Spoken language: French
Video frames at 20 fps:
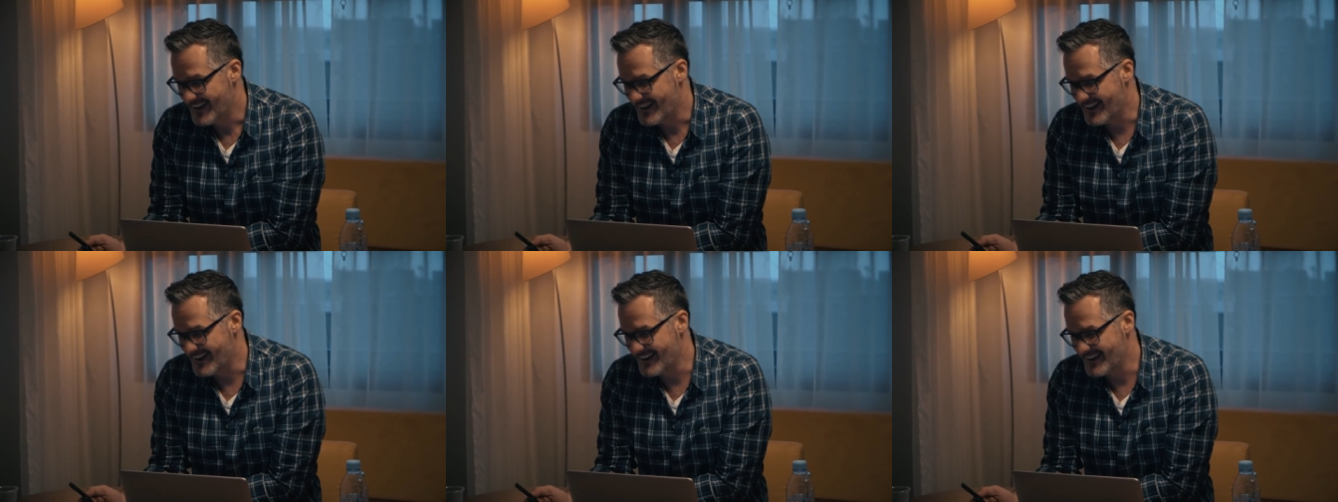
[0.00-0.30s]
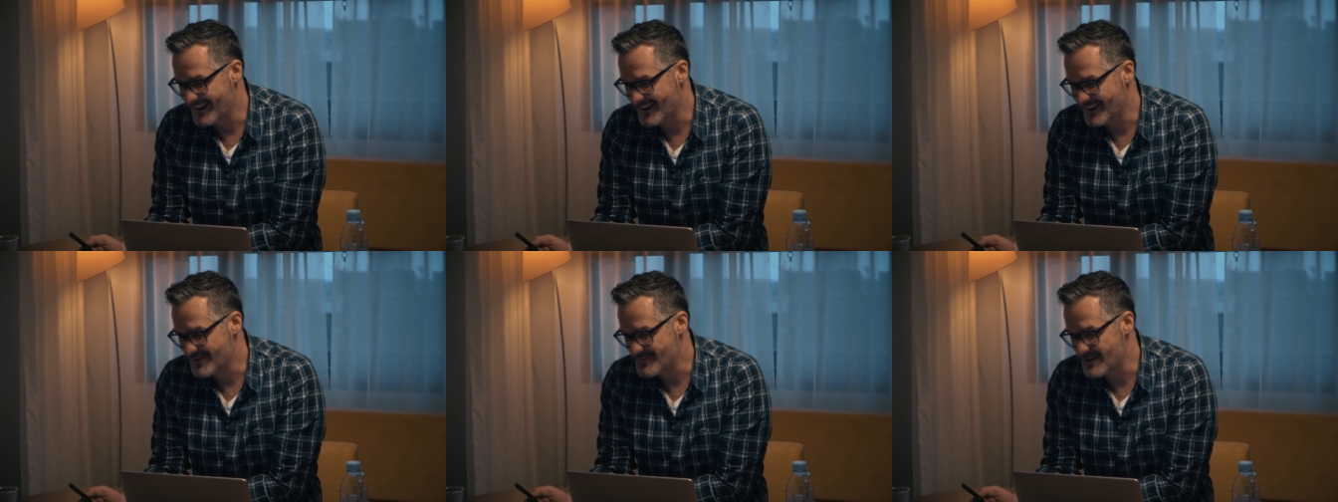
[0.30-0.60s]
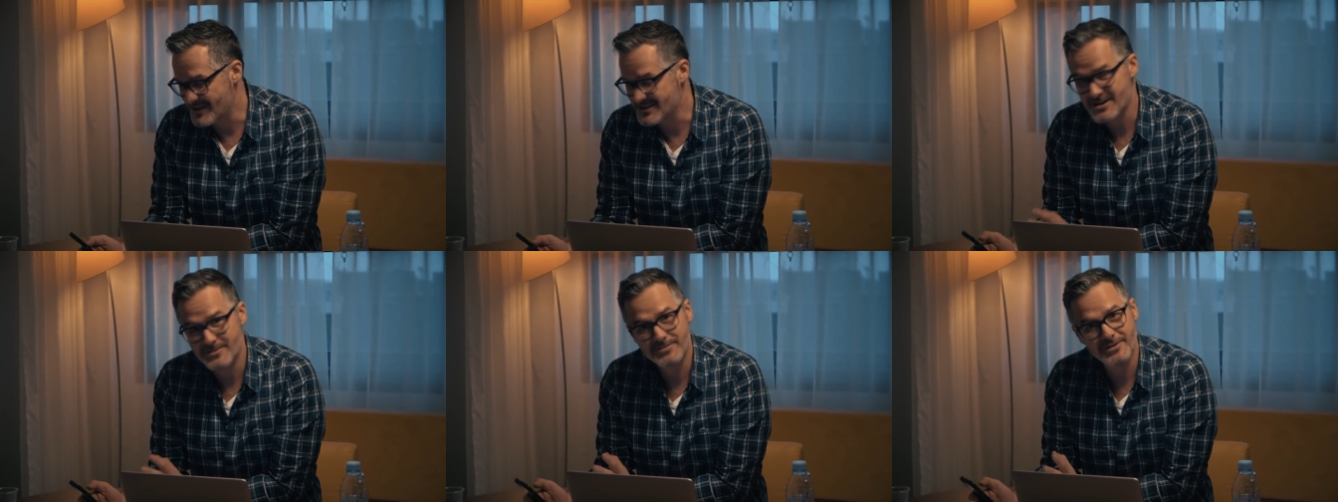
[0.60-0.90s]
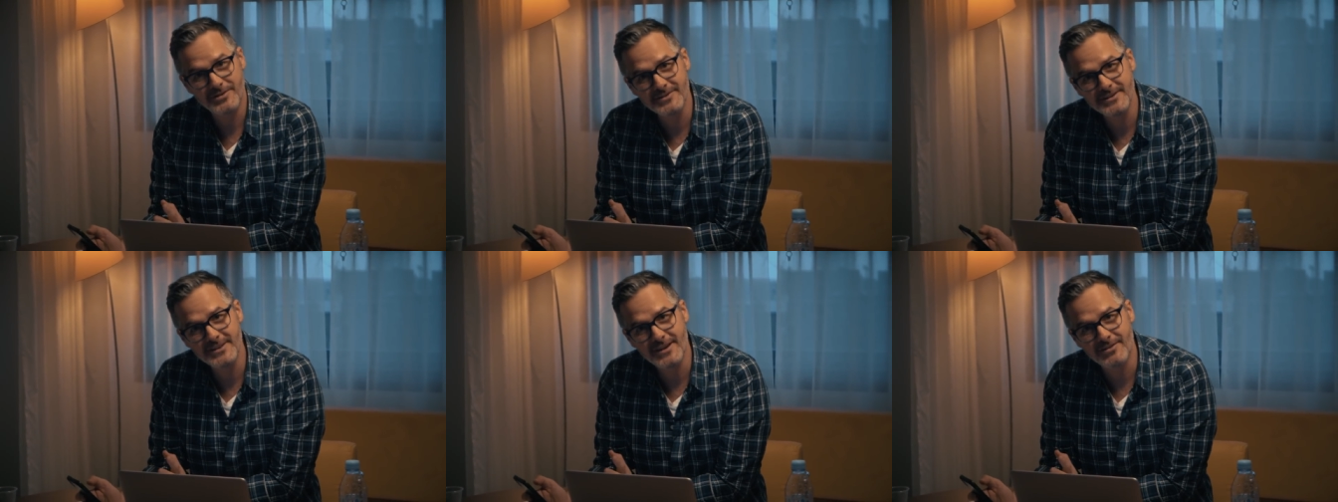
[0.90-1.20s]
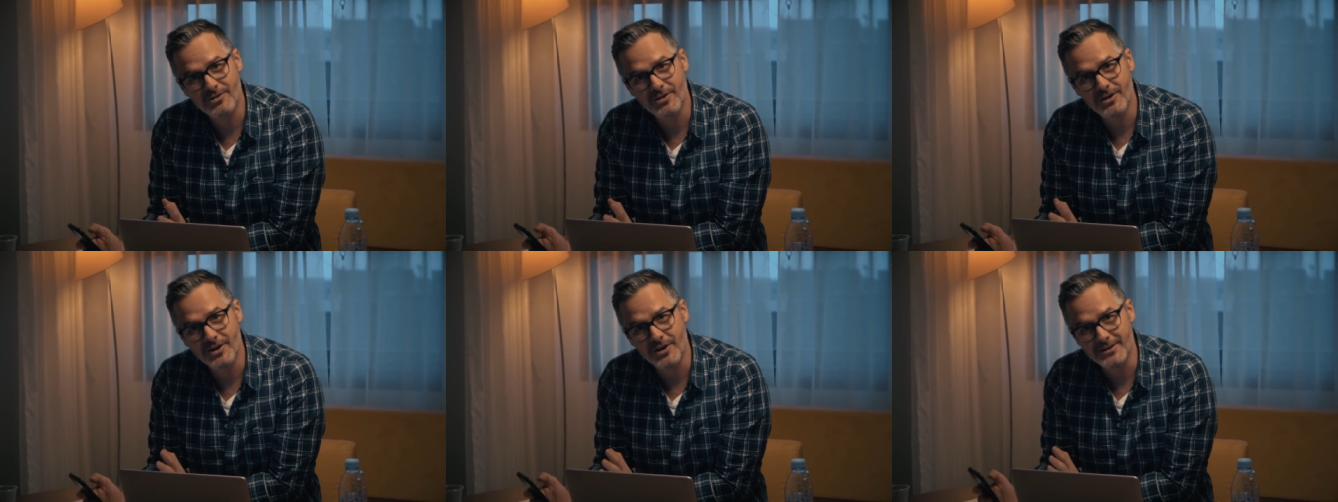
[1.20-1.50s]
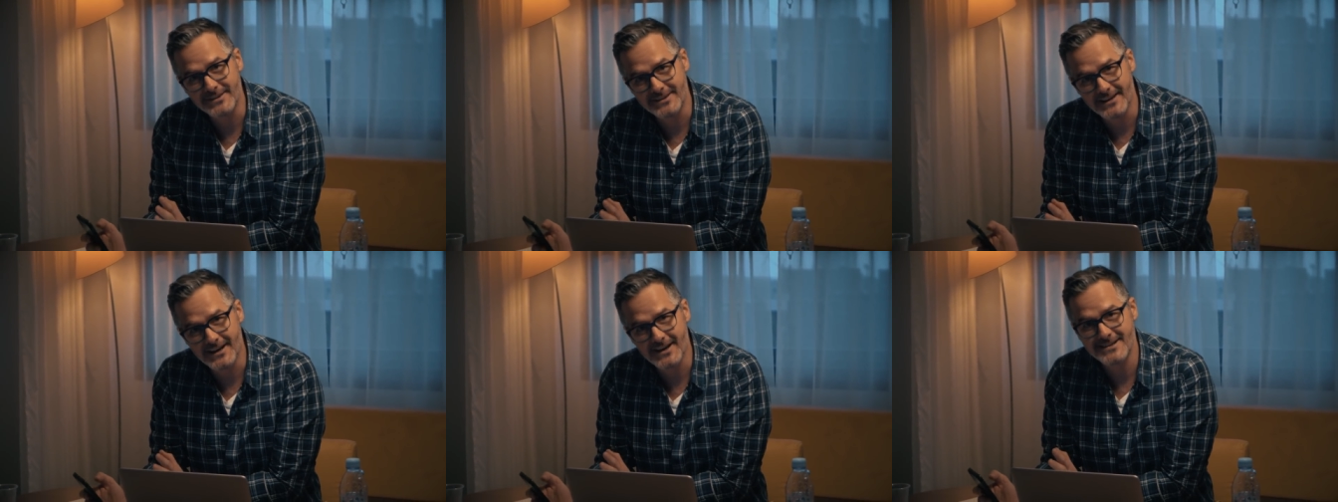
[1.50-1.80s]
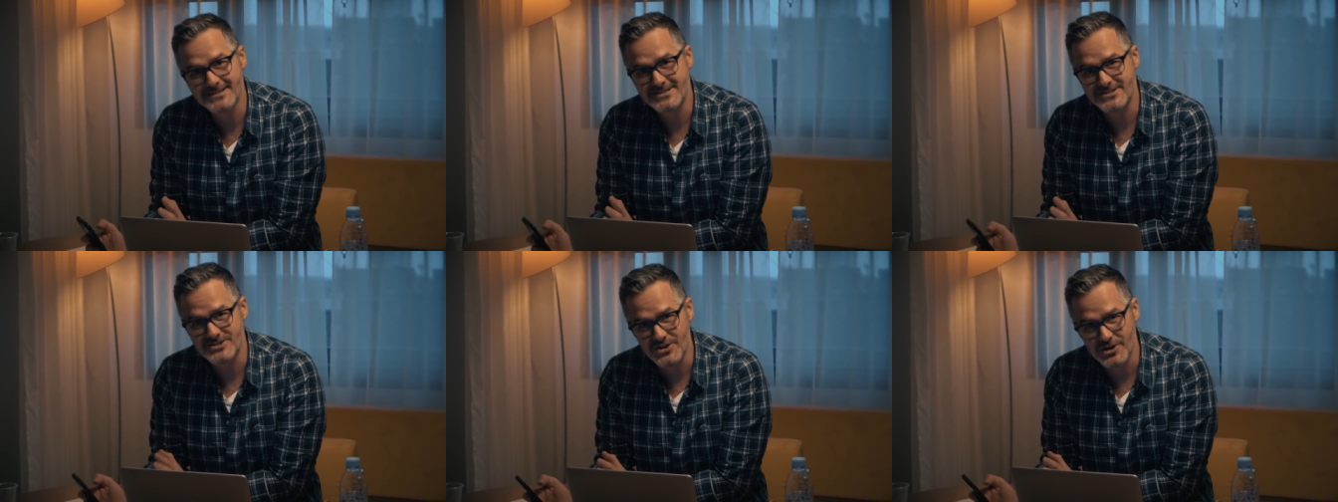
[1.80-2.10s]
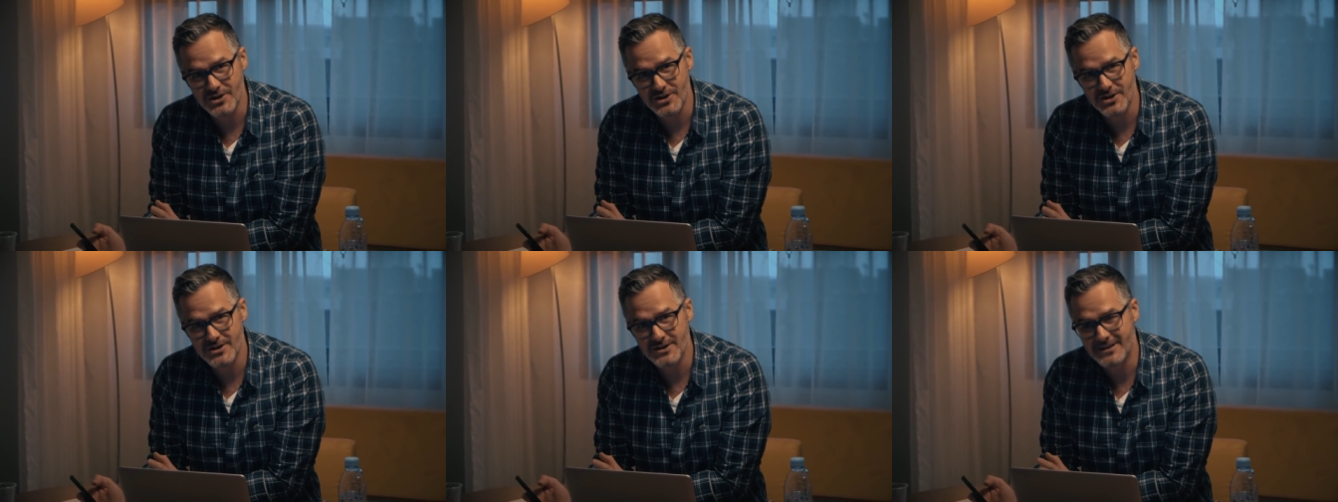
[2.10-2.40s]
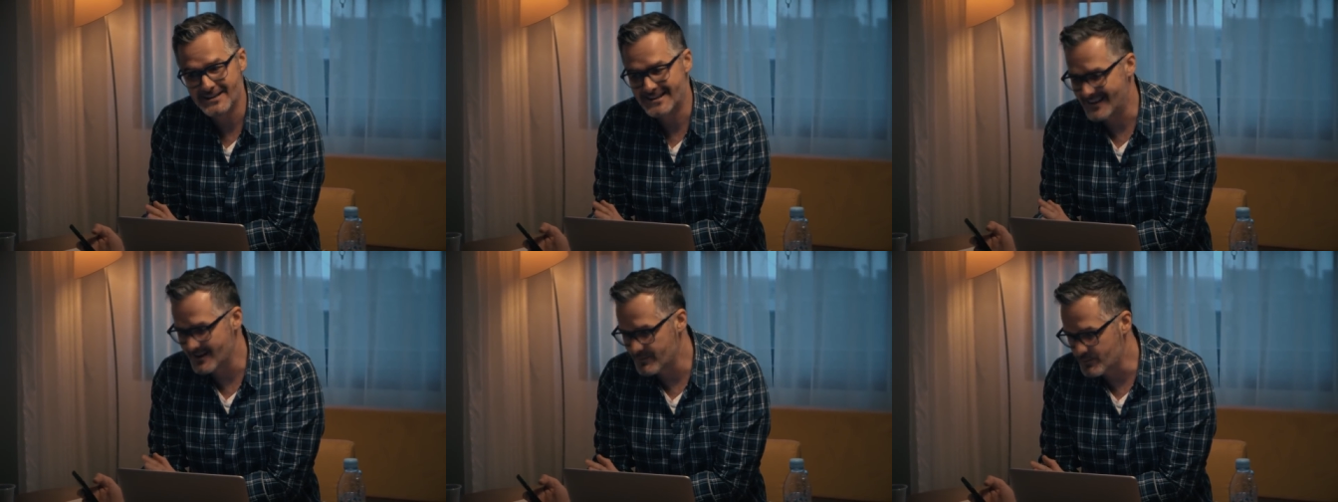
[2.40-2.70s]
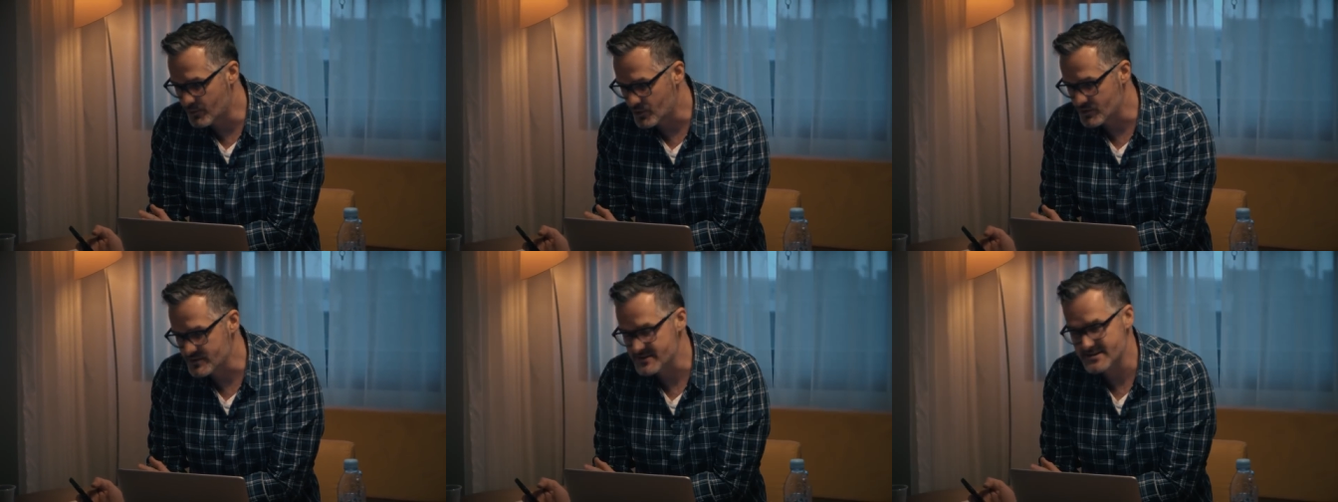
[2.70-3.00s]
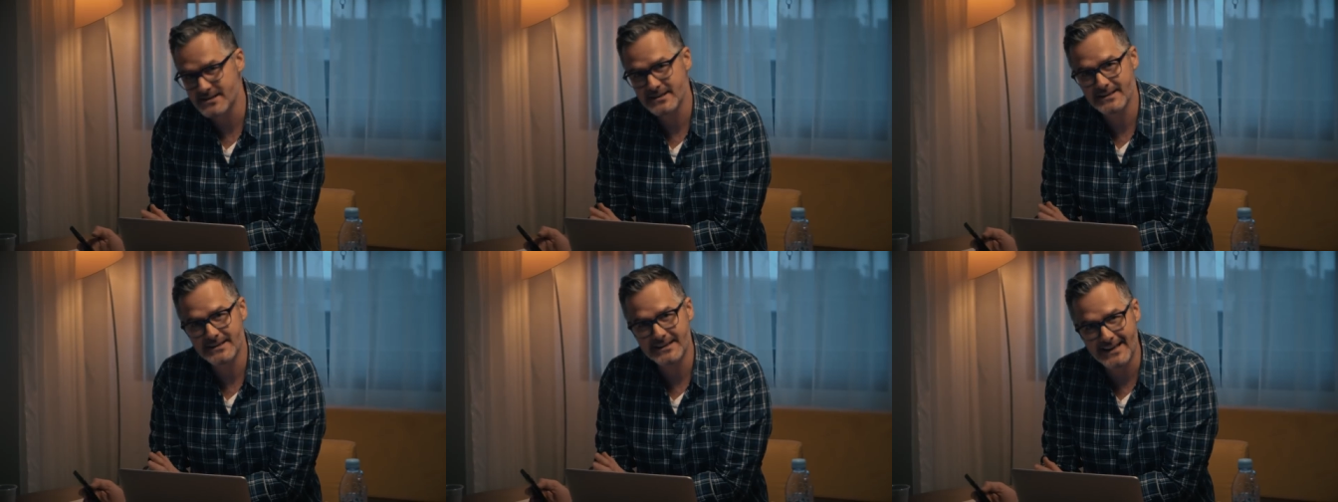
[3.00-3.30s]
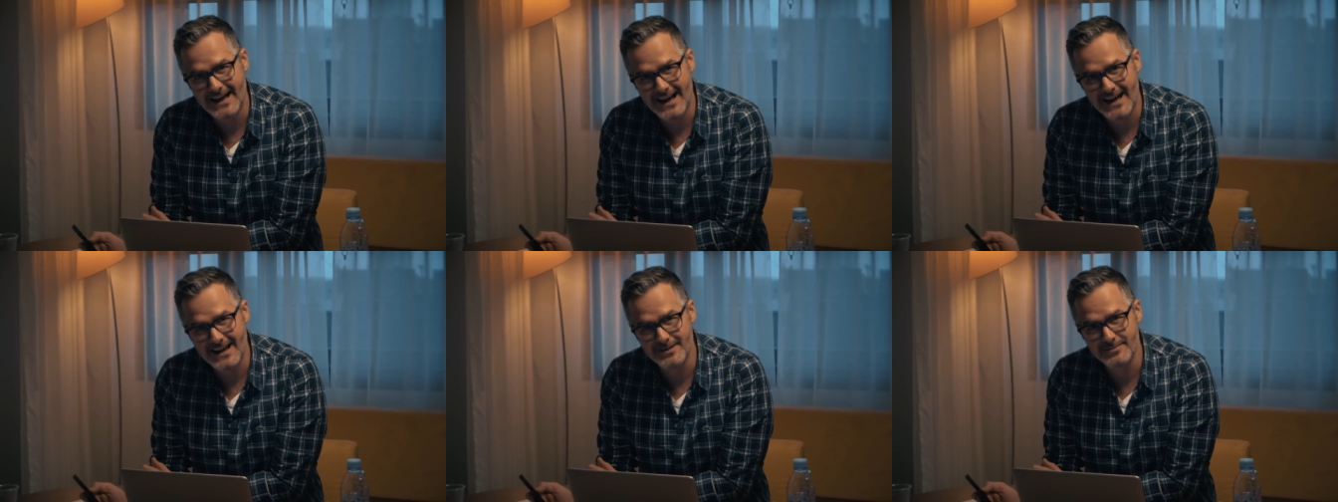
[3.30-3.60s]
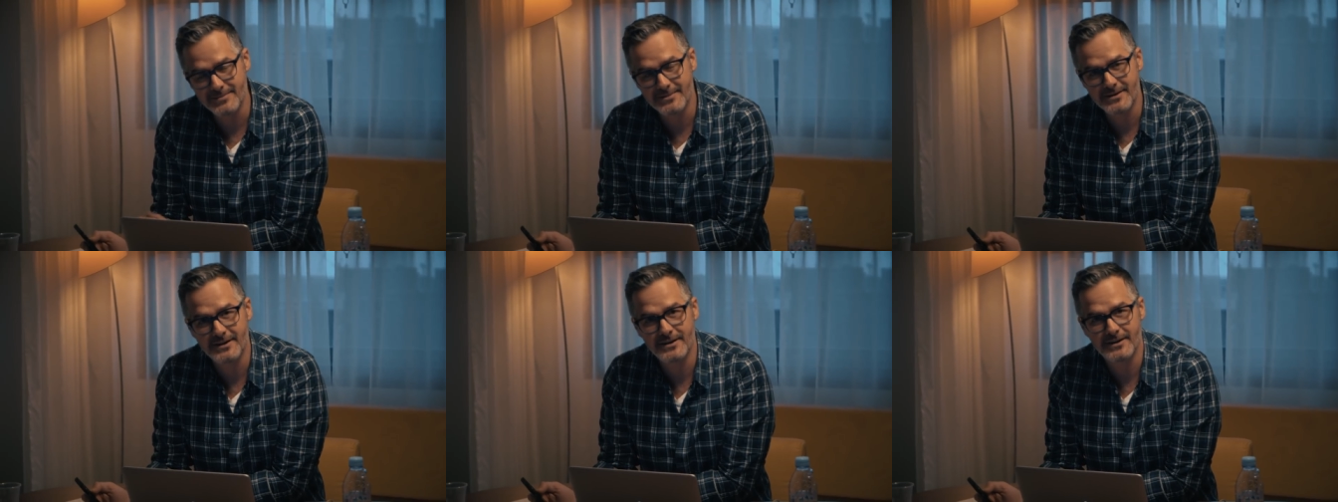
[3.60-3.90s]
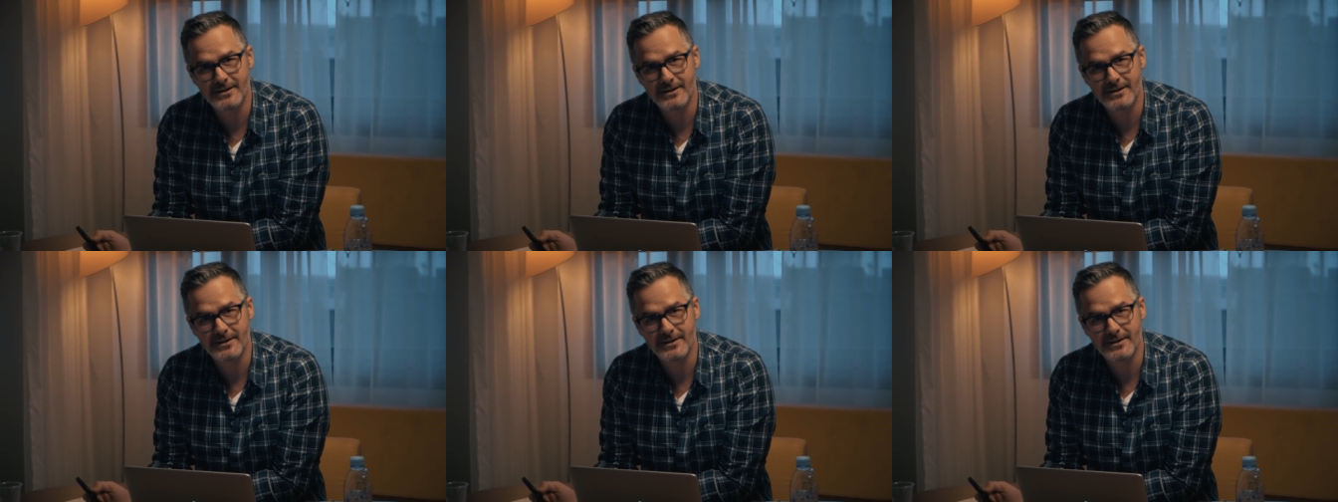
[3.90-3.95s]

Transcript: Et euh, ben, j'en profite d'avoir un temps seul, déposé, calme,